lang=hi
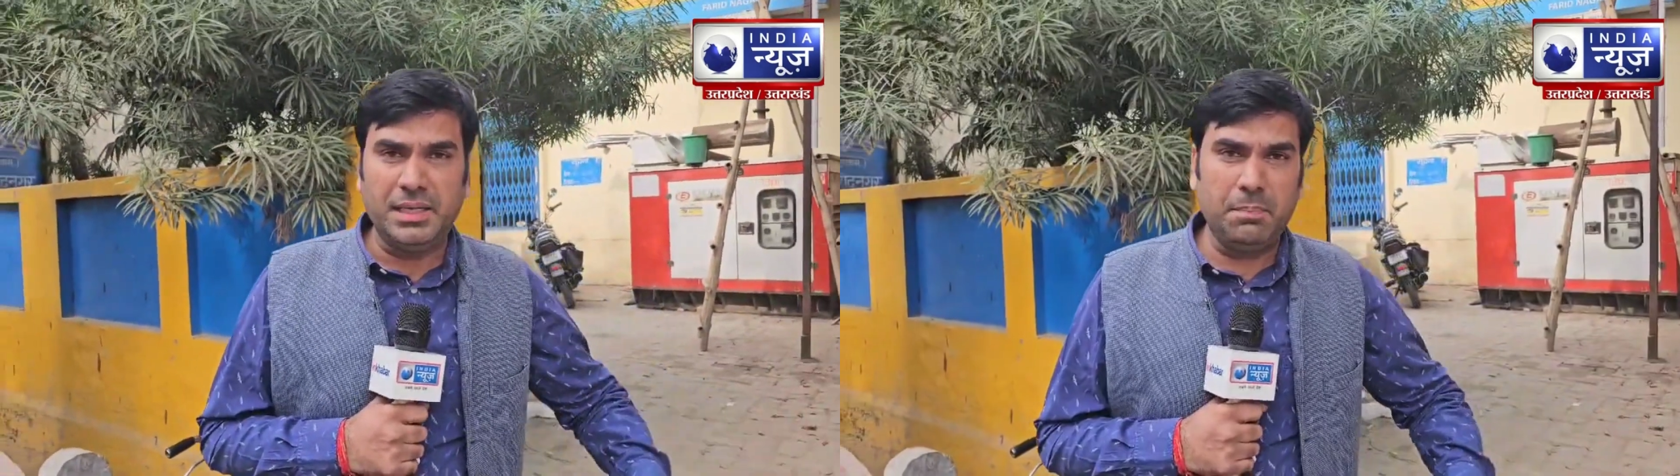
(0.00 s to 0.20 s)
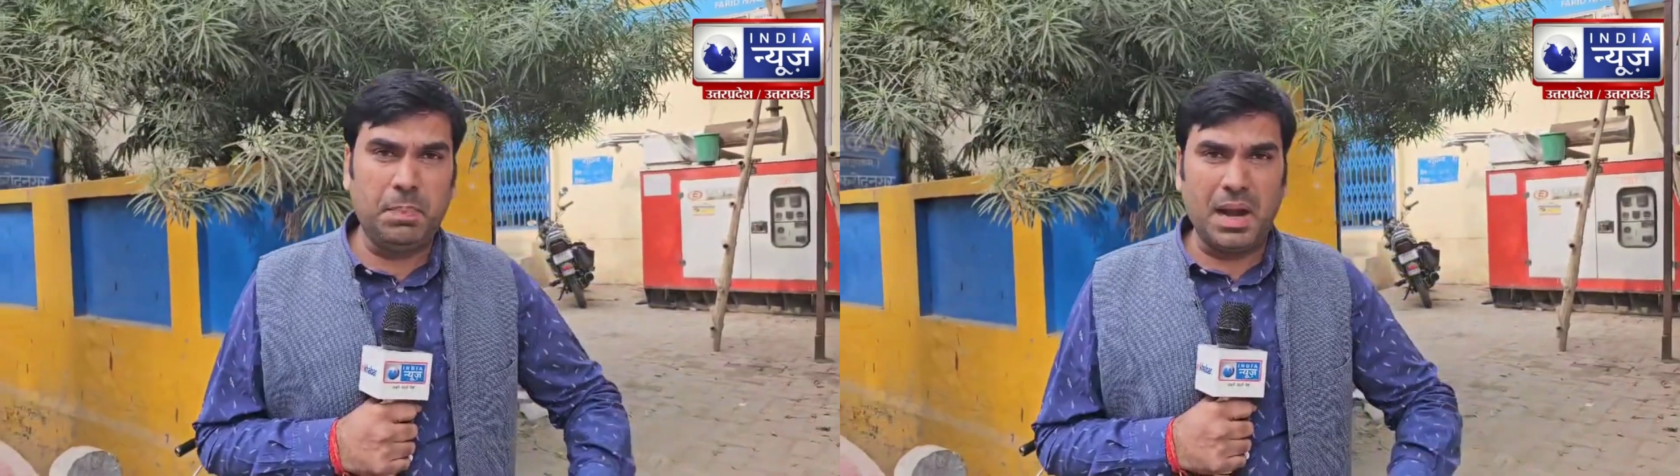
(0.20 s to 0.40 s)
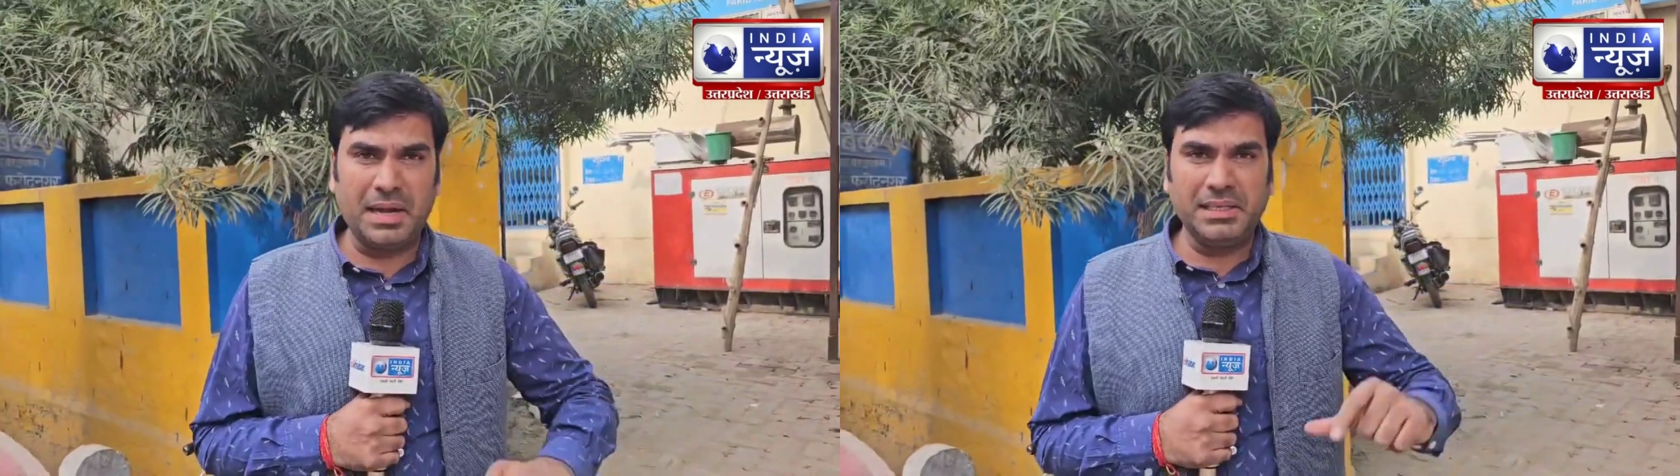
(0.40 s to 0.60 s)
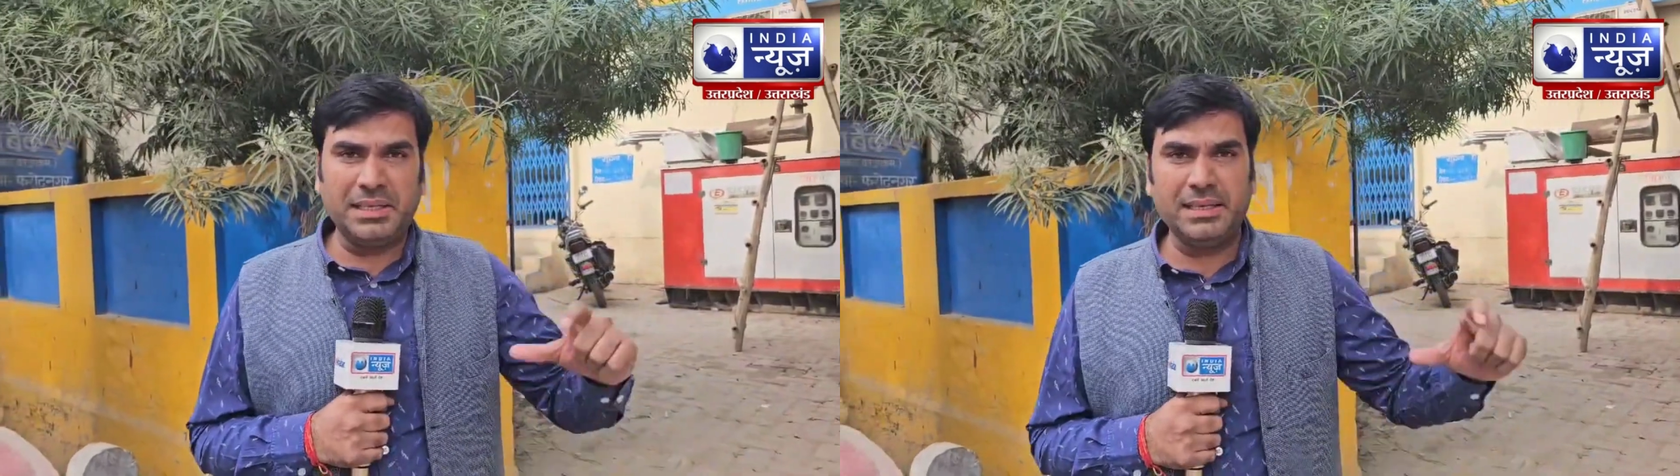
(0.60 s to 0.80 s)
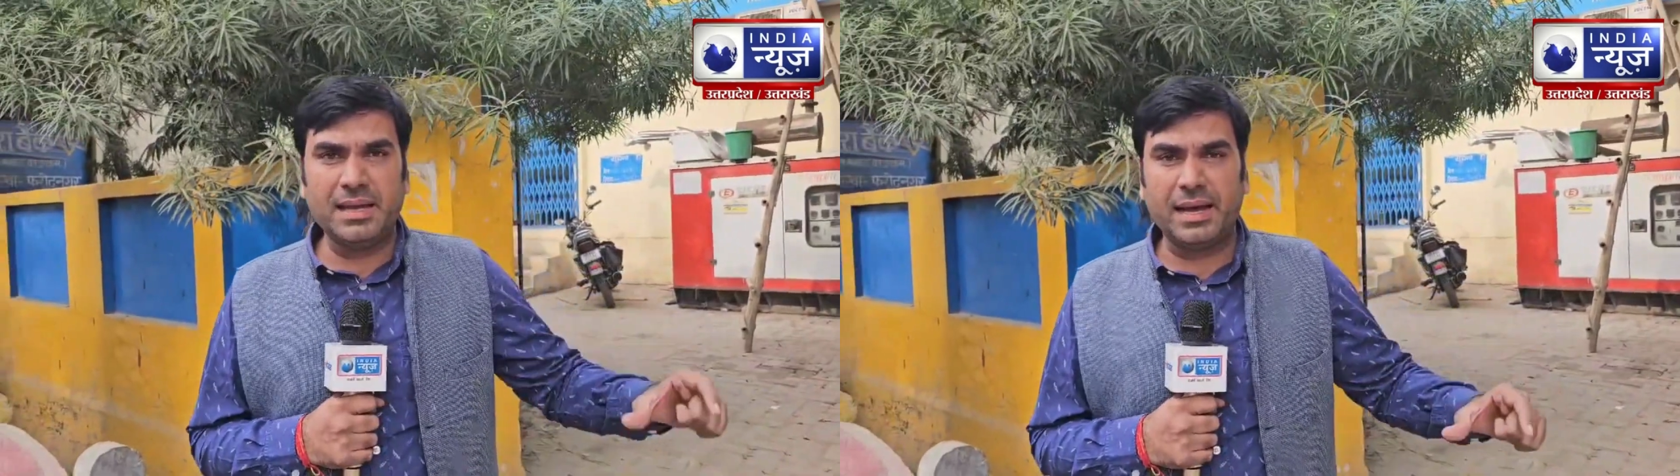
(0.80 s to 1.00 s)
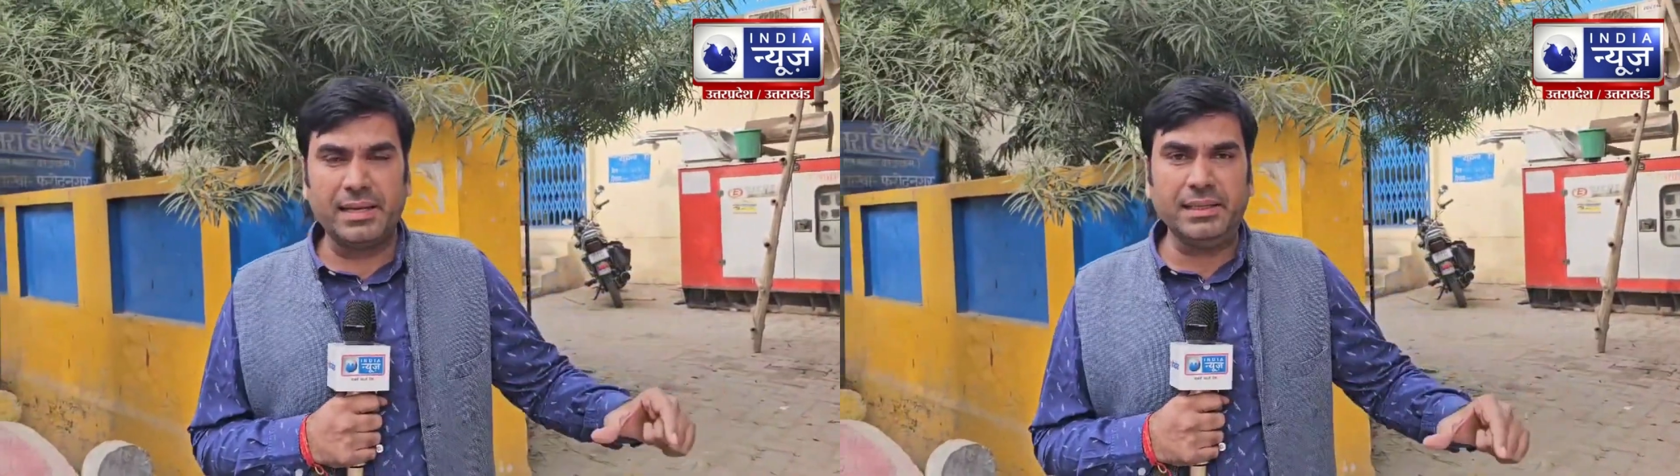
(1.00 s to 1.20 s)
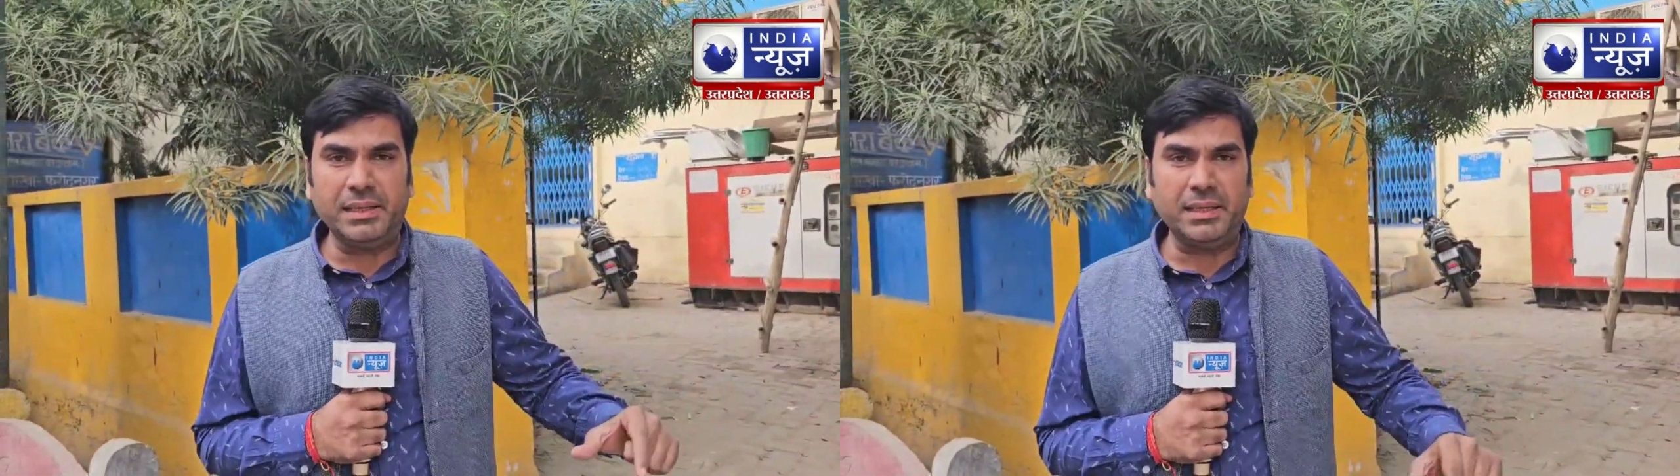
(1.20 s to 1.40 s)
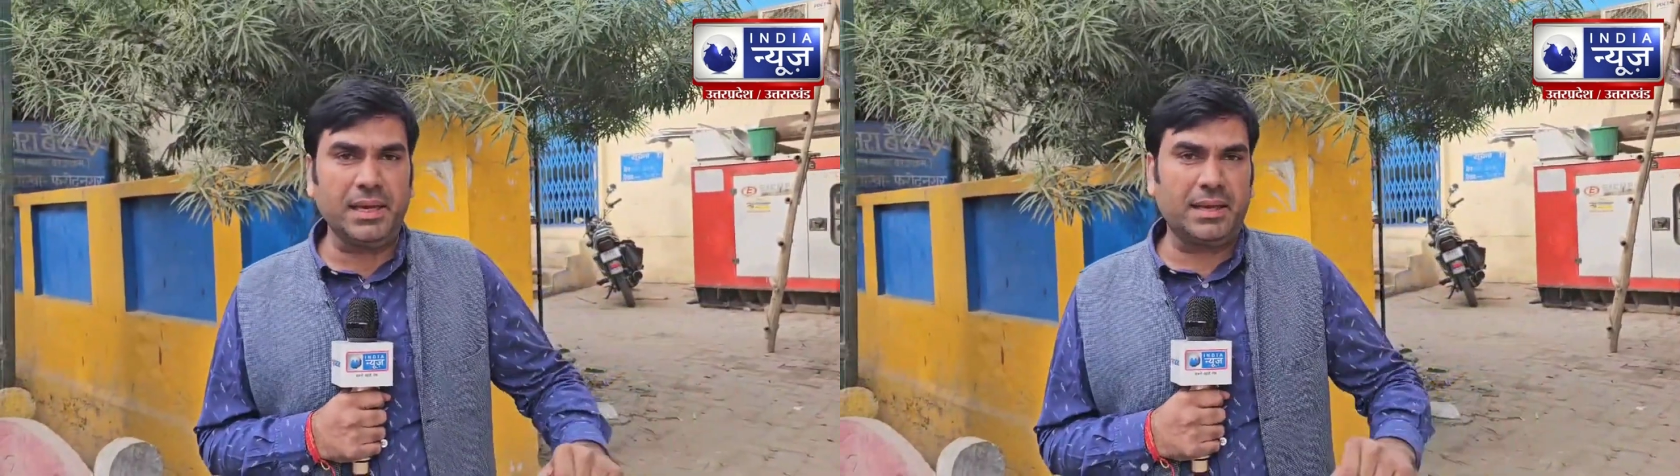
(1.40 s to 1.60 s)
ये प्लानिंग की जा रही
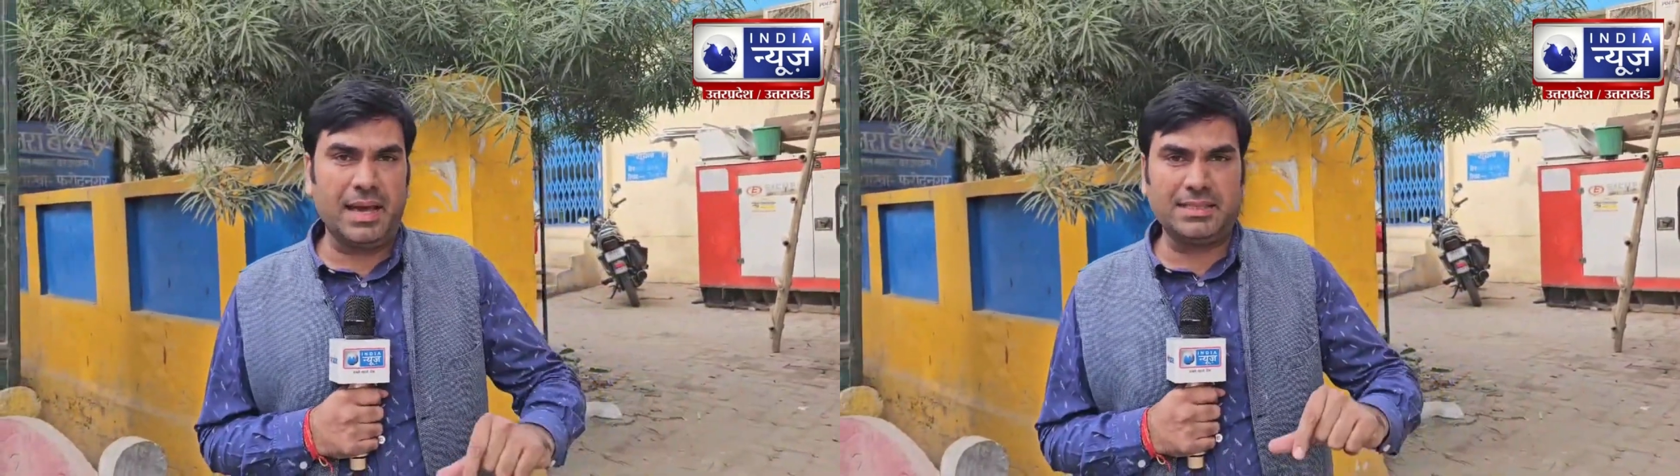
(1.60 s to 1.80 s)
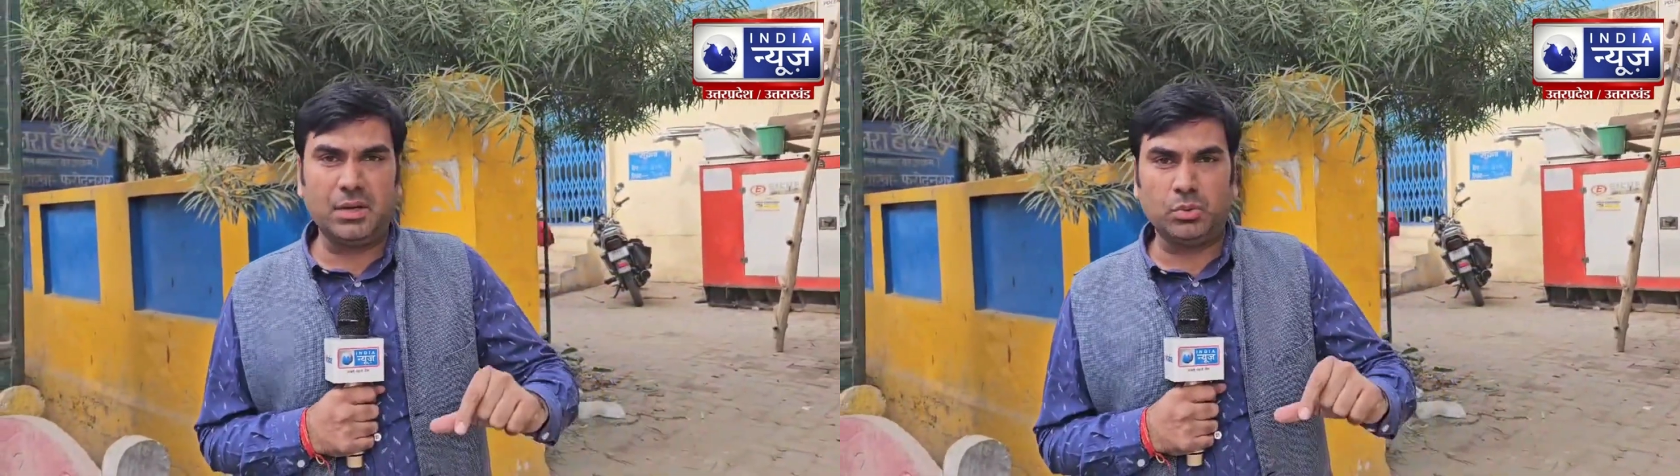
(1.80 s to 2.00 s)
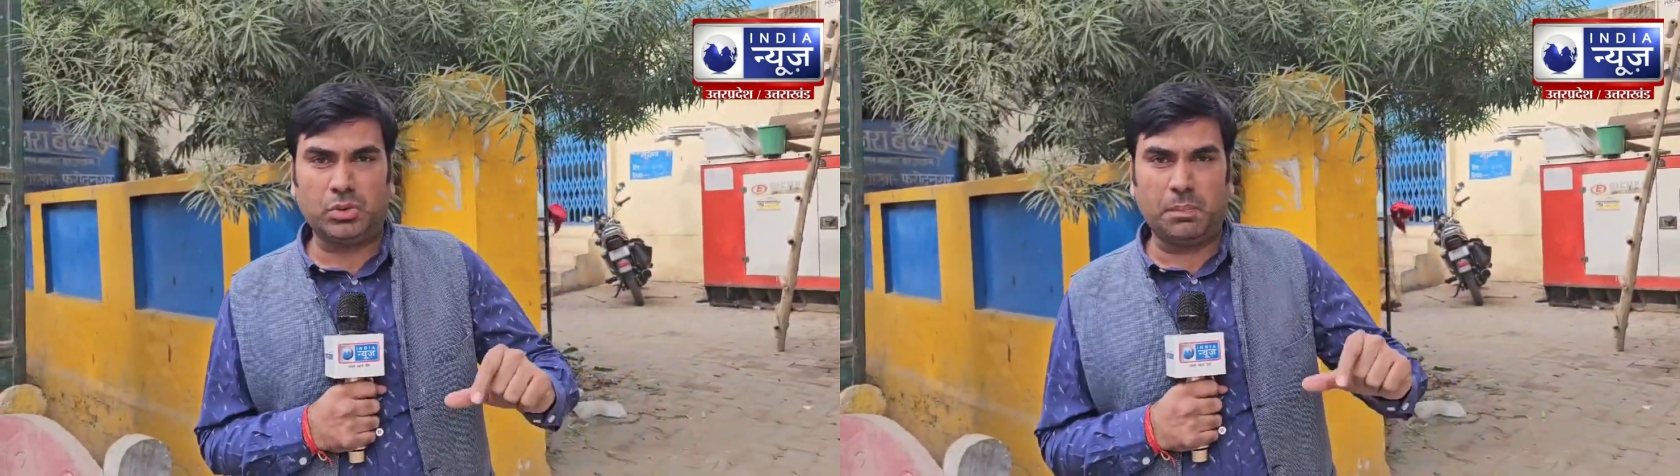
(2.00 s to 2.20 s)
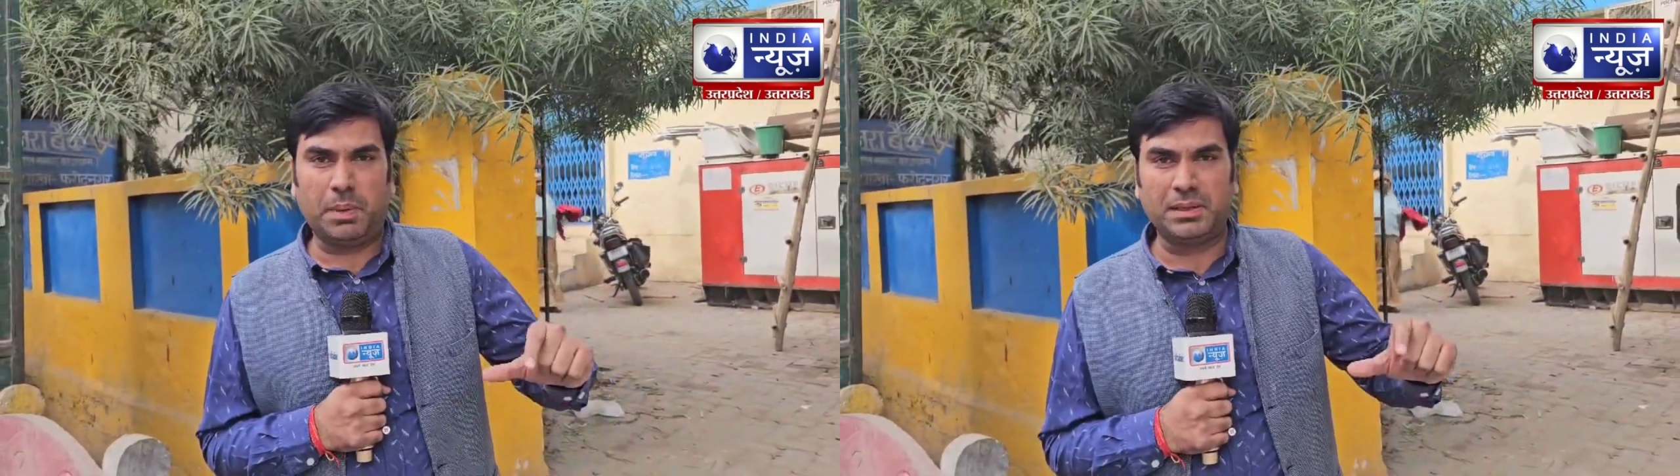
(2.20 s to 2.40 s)
थी कि कैसे उत्तर